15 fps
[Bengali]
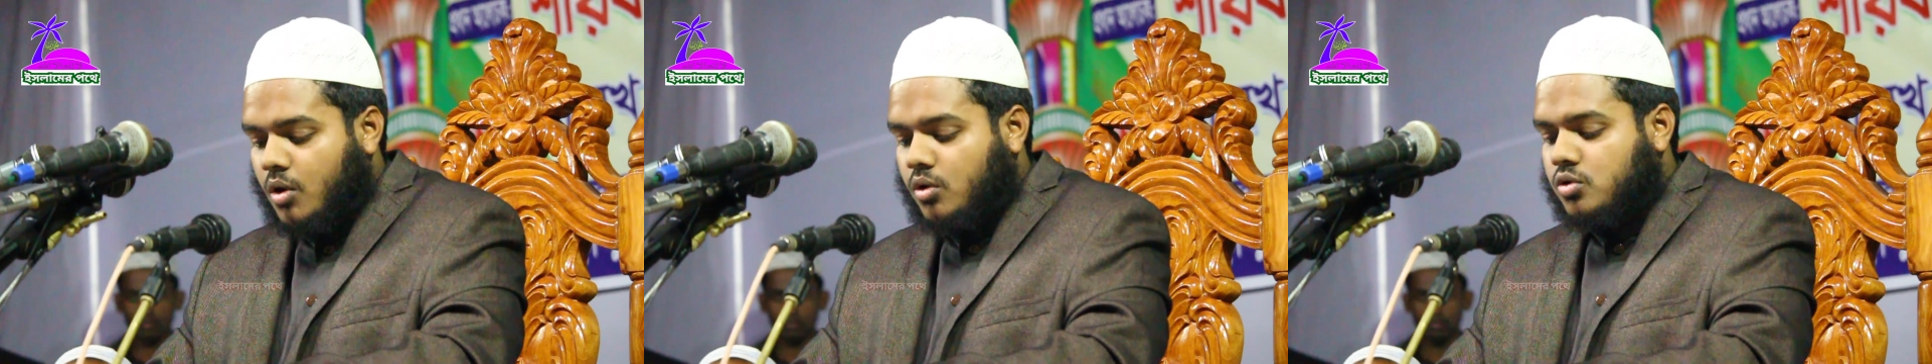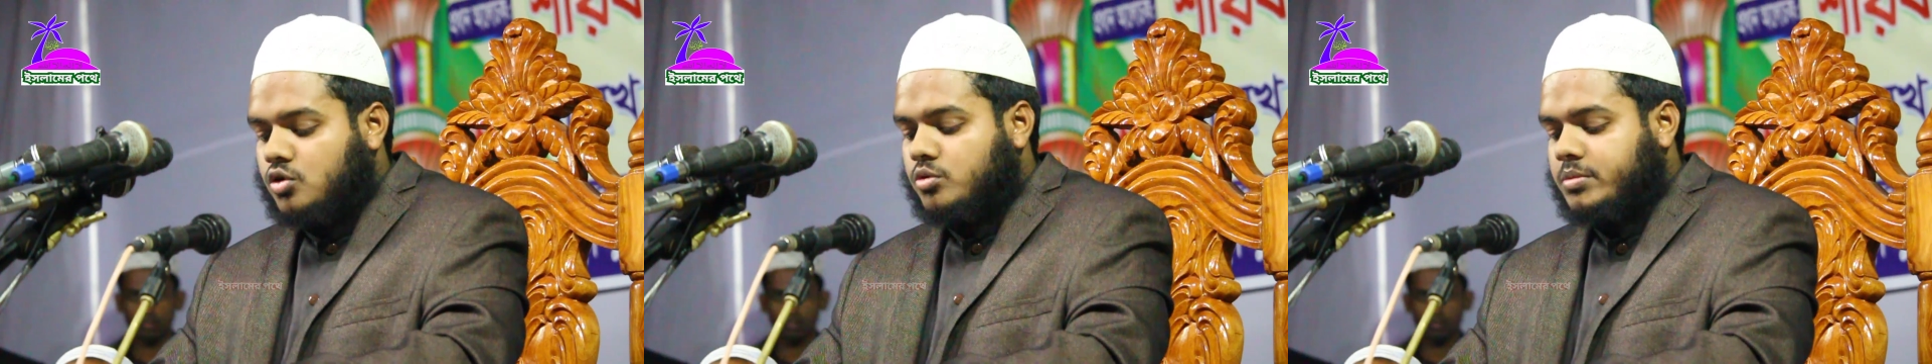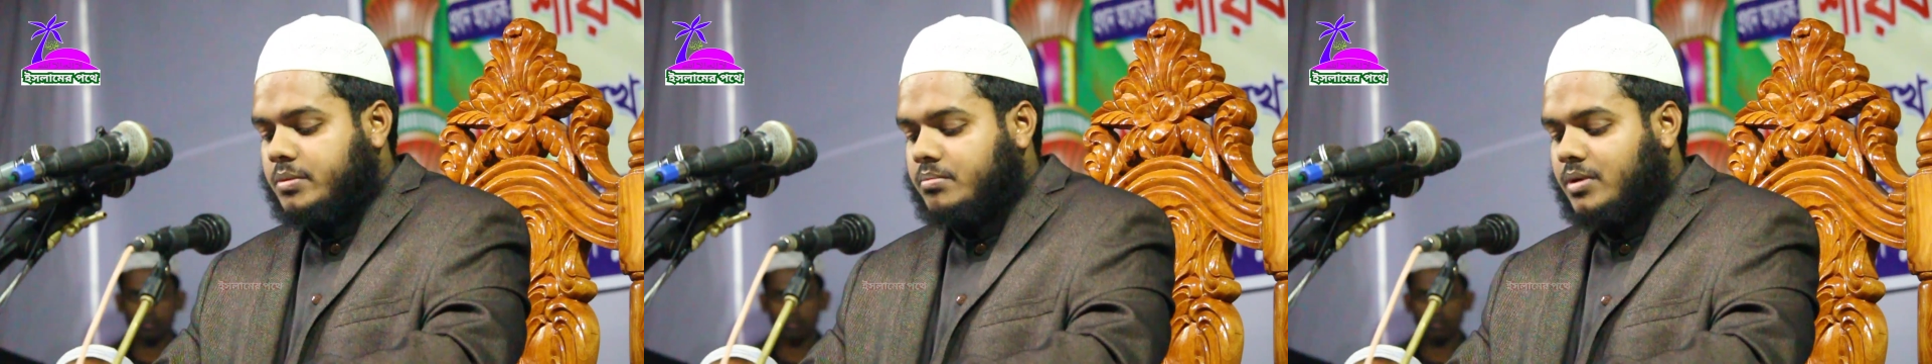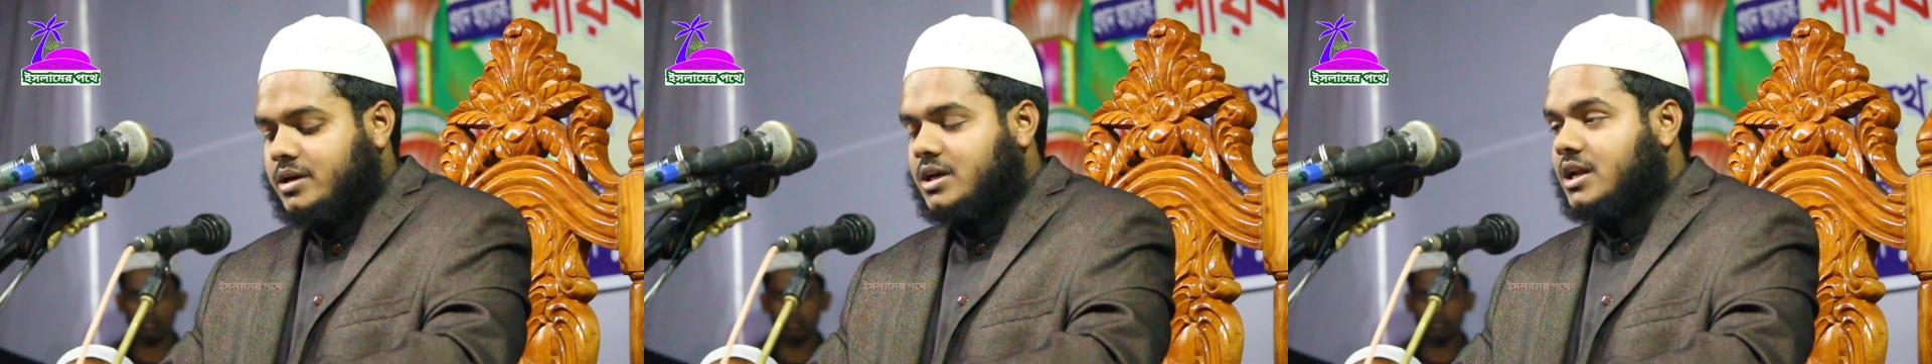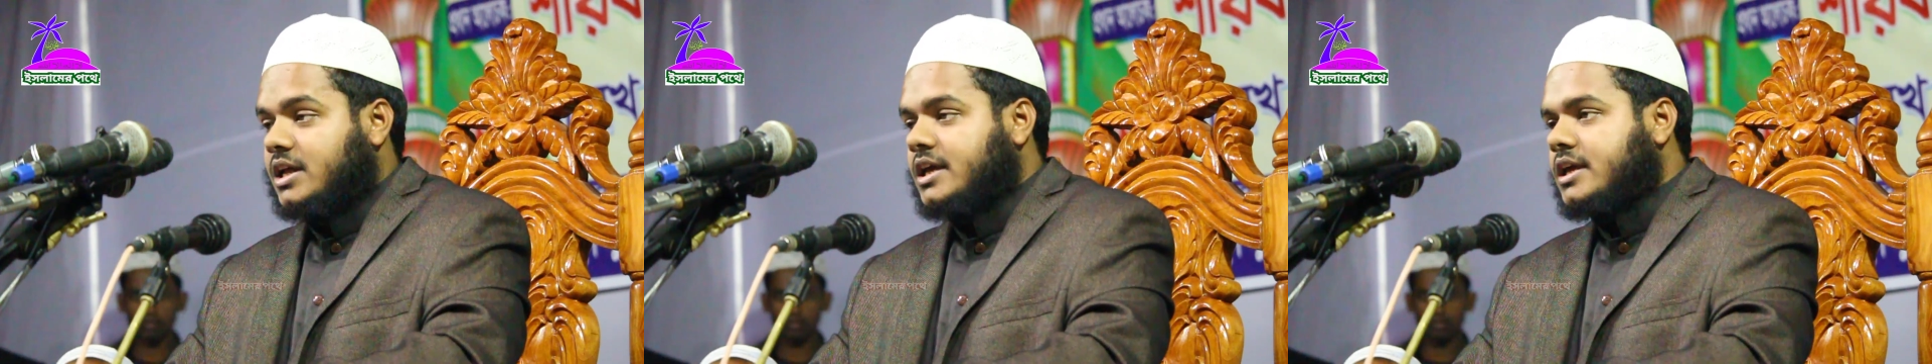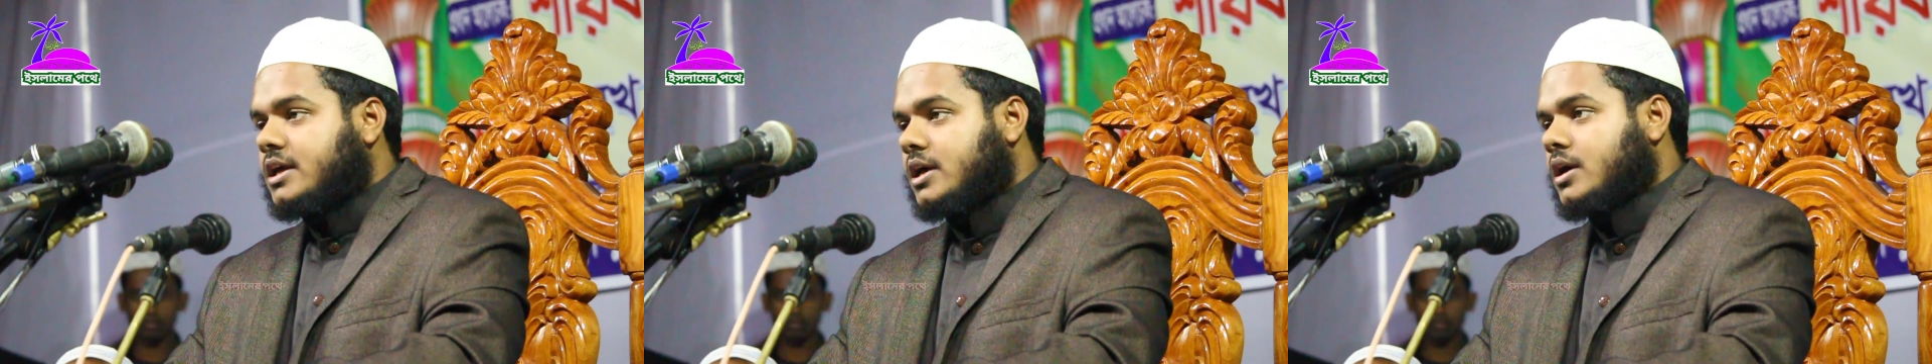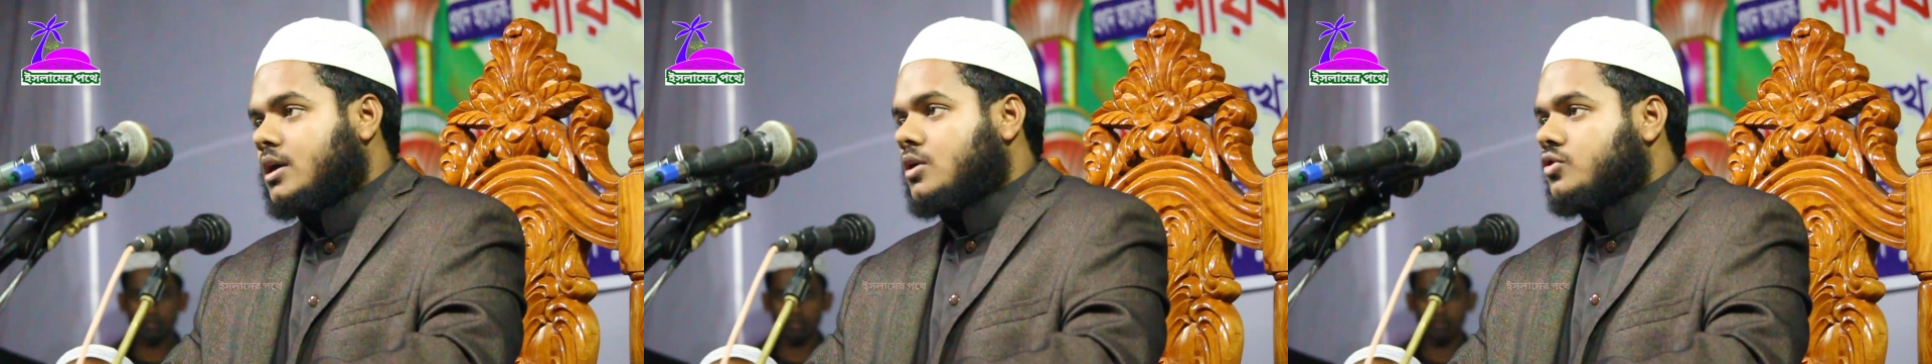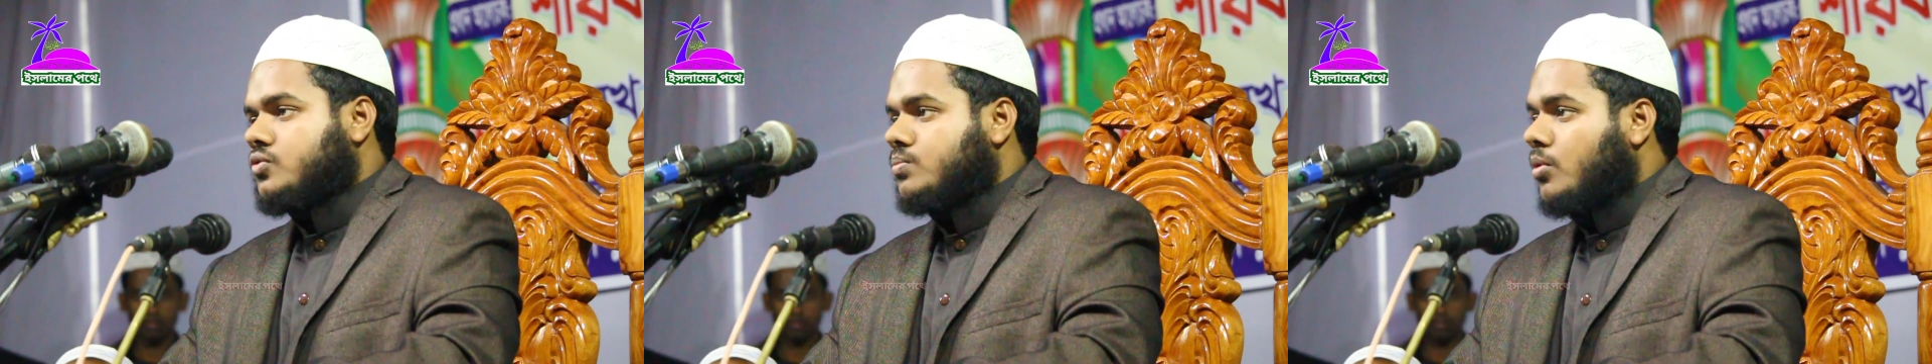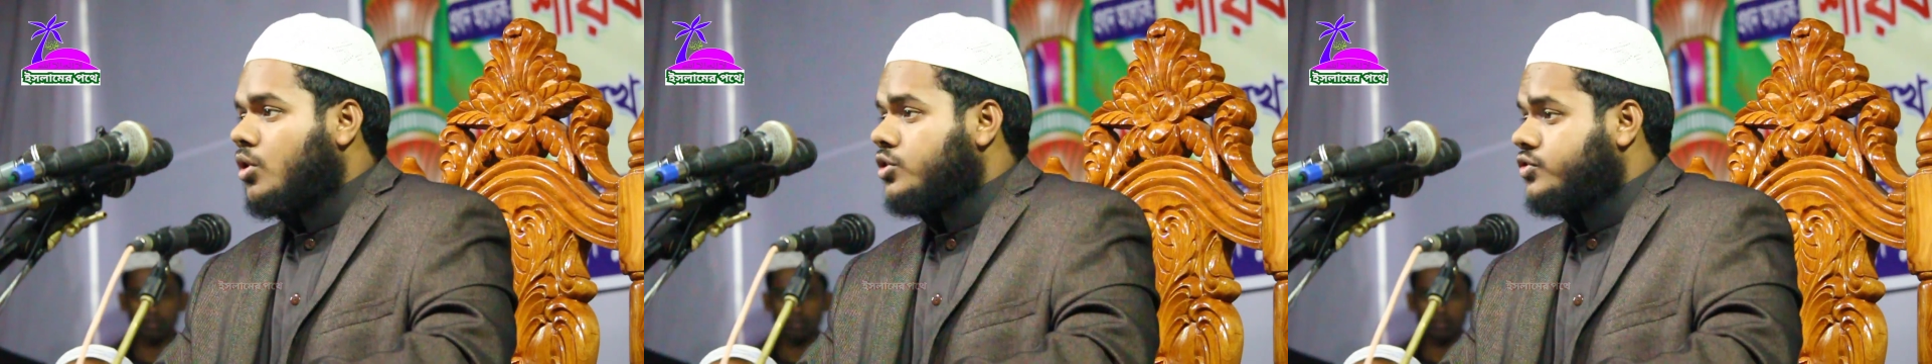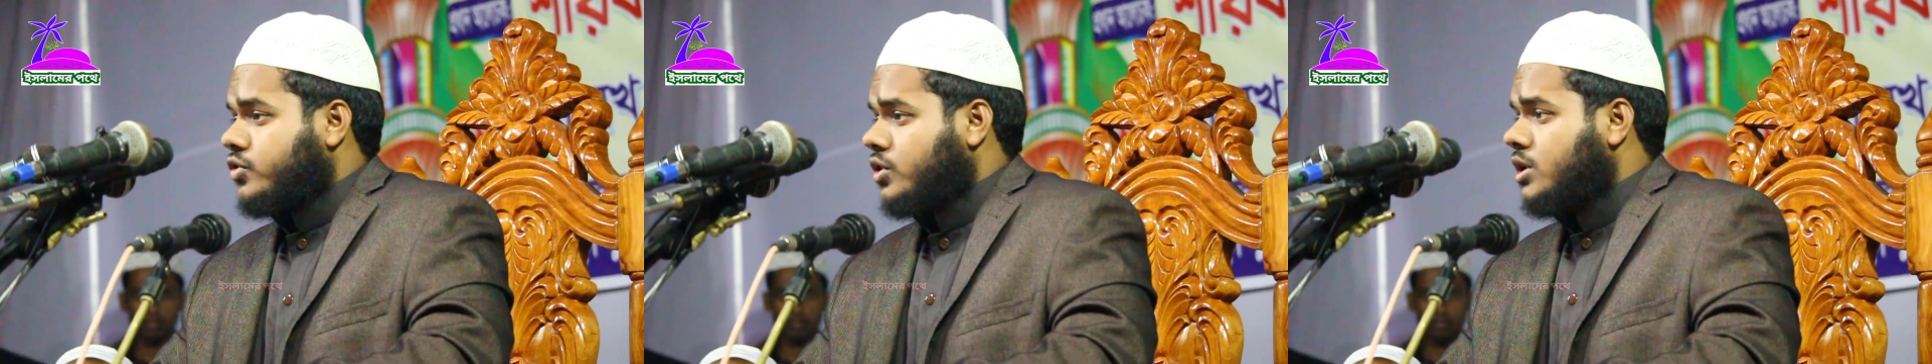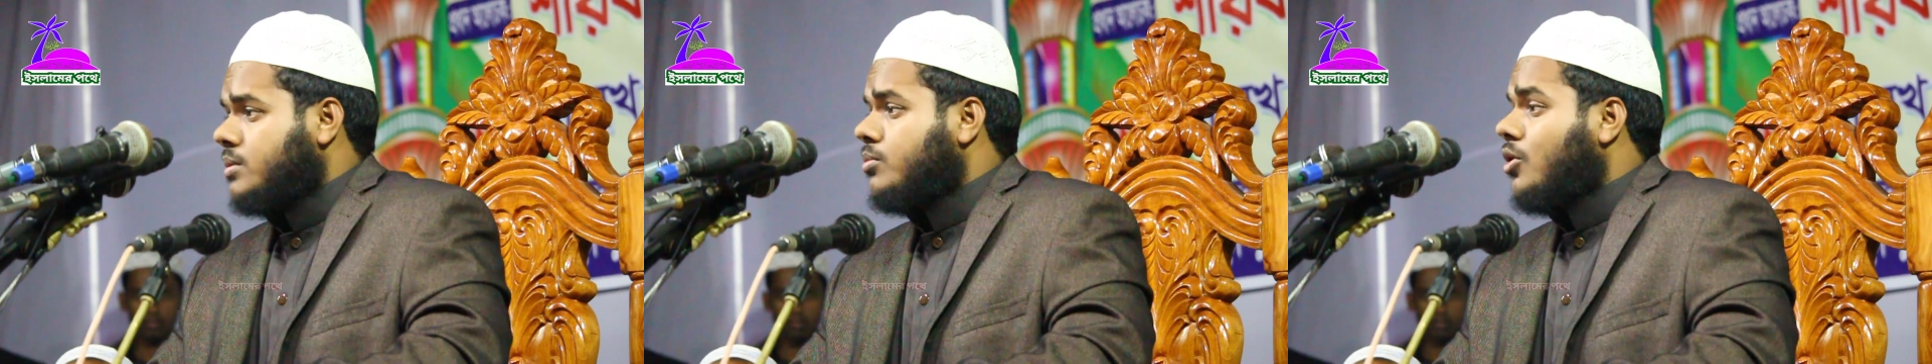অকুল মিম্মা এলিক সহি